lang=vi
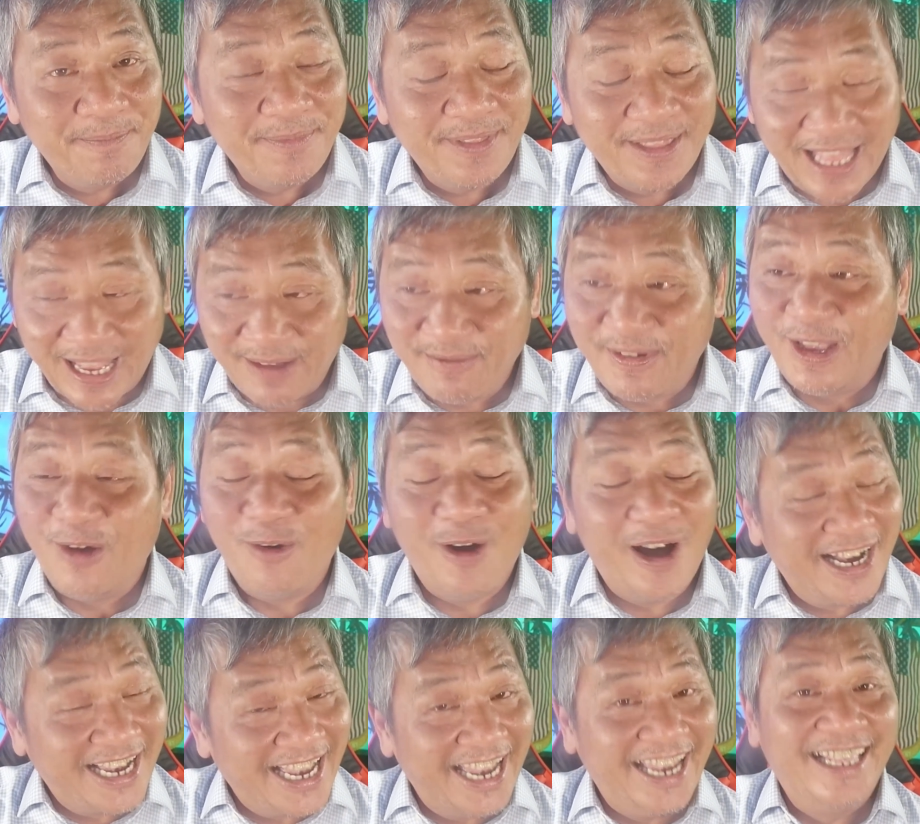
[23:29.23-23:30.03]
Tại vì
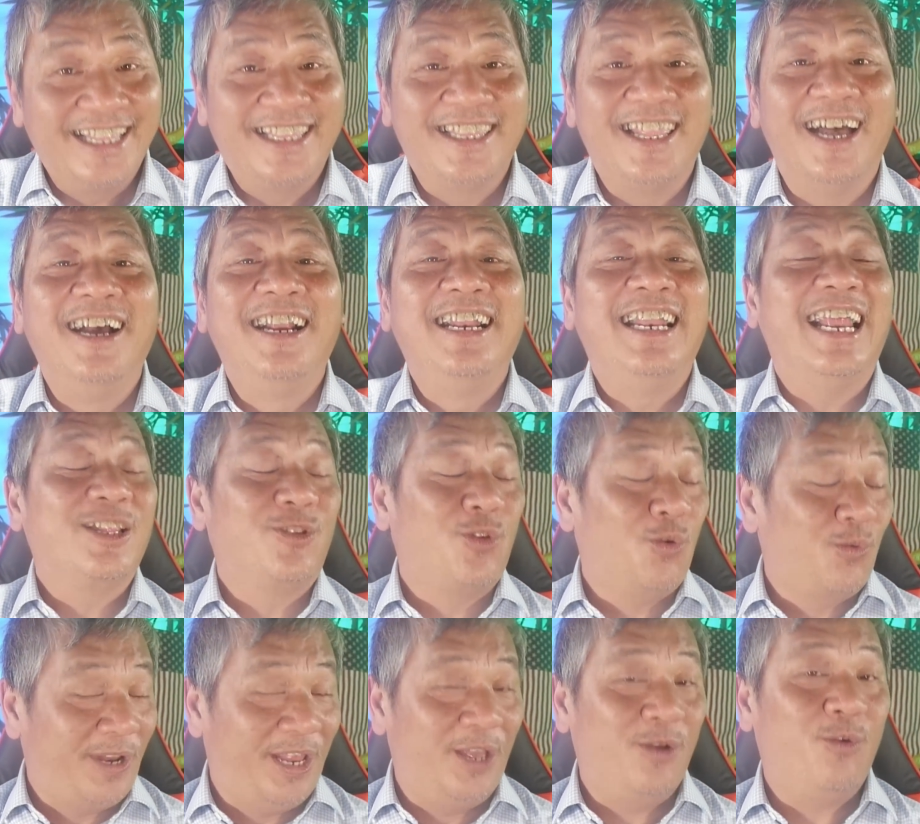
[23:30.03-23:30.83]
Hoa Kỳ từng là
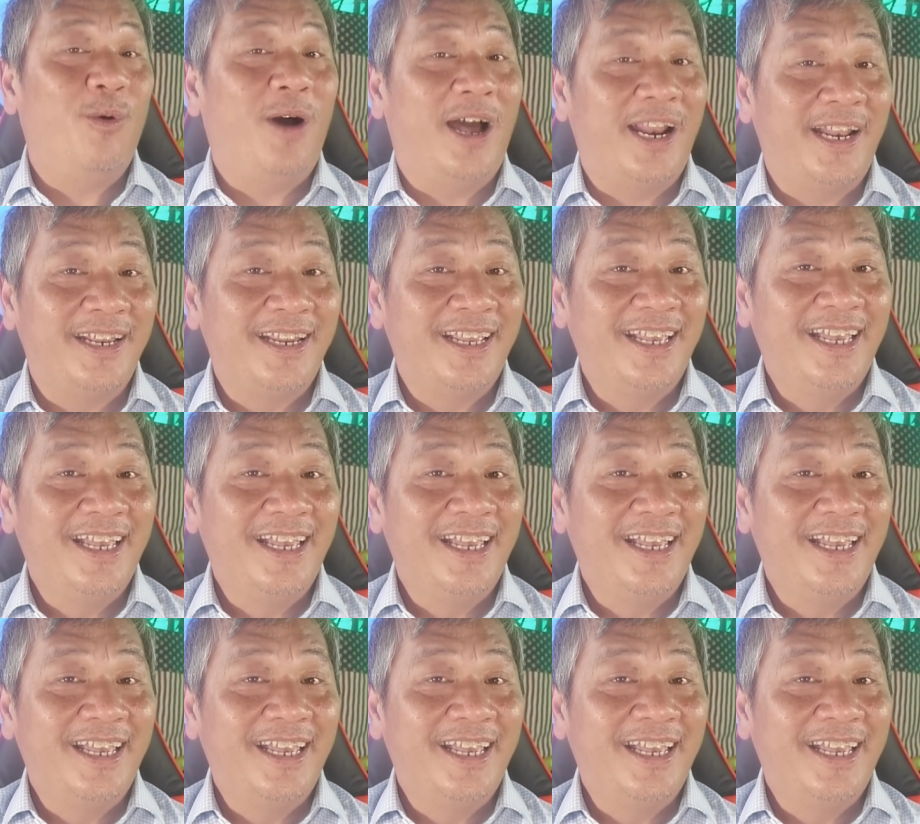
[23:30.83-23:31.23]
thuộc địa của Anh.